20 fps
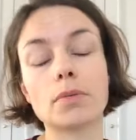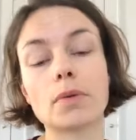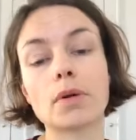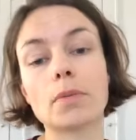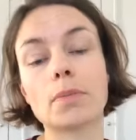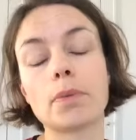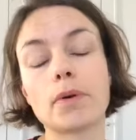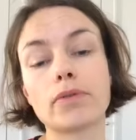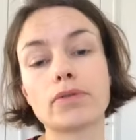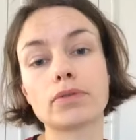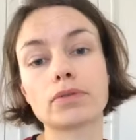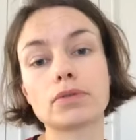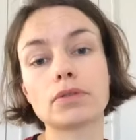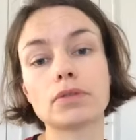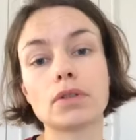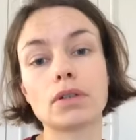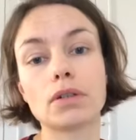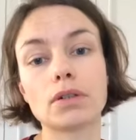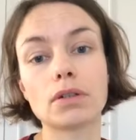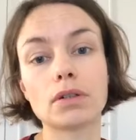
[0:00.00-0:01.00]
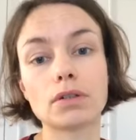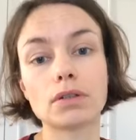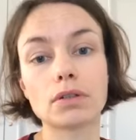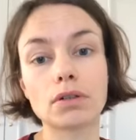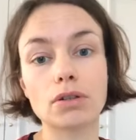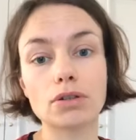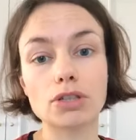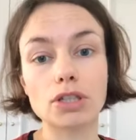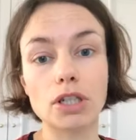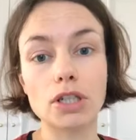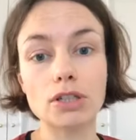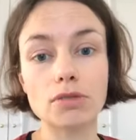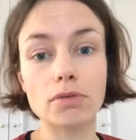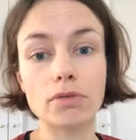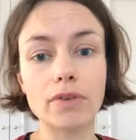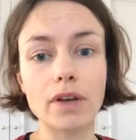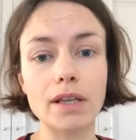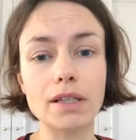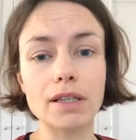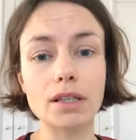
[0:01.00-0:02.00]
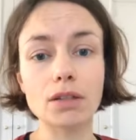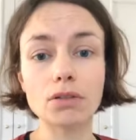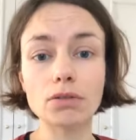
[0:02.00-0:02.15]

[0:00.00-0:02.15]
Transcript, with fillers: e, powrót do, do korzeni słowiańskich.